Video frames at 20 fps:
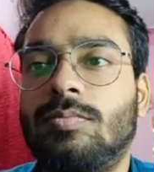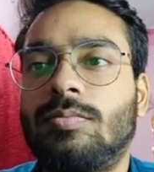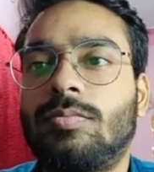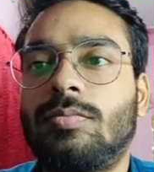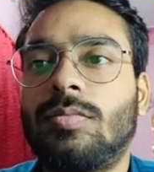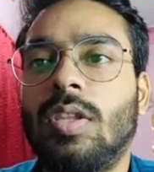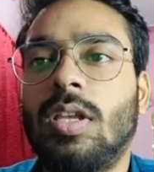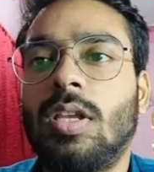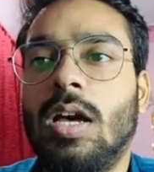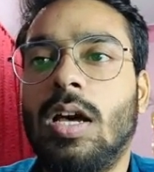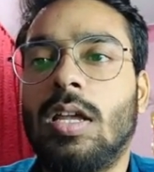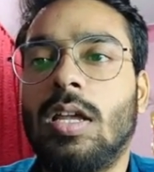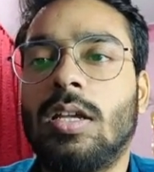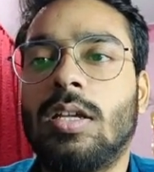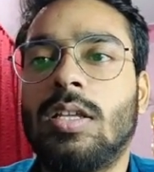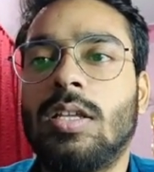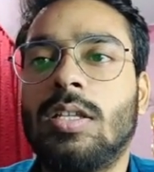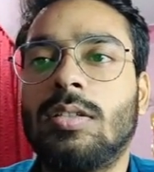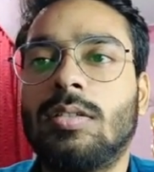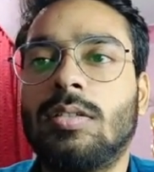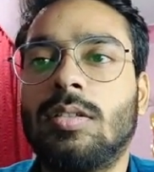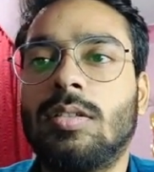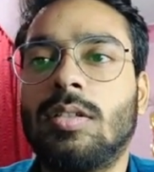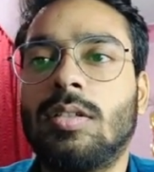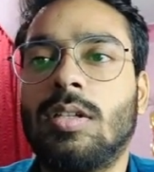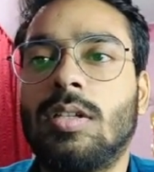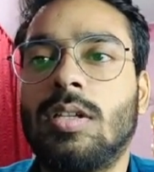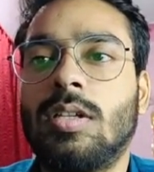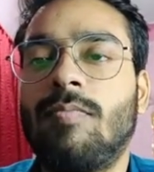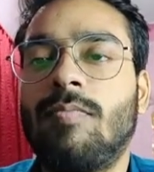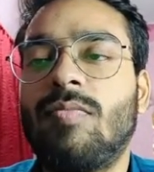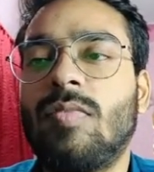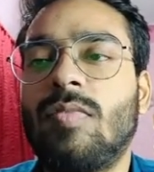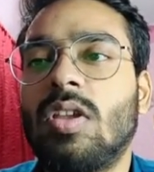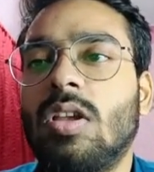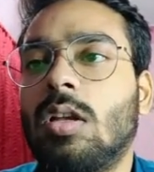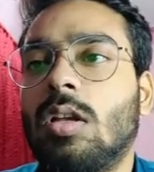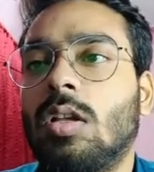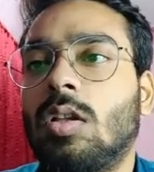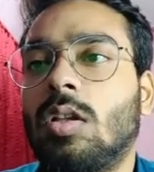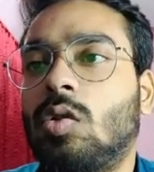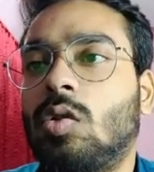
दिखा रहे हैं ठीक है तो